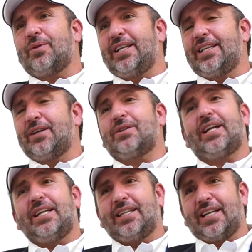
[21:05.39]
o 20 o
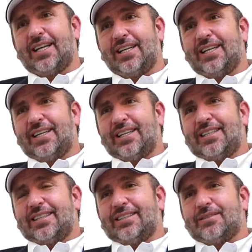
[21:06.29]
30
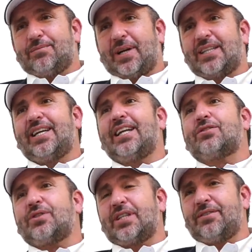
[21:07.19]
para hacer
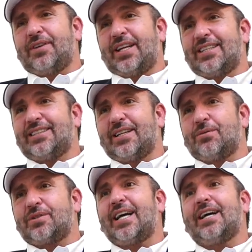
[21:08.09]
las cosas diferentes
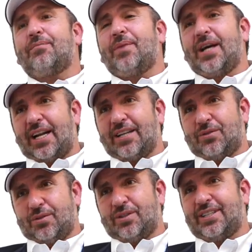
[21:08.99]
tenemos que cambiar
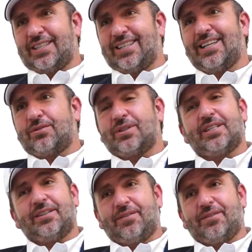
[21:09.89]
las cosas y hacer las cosas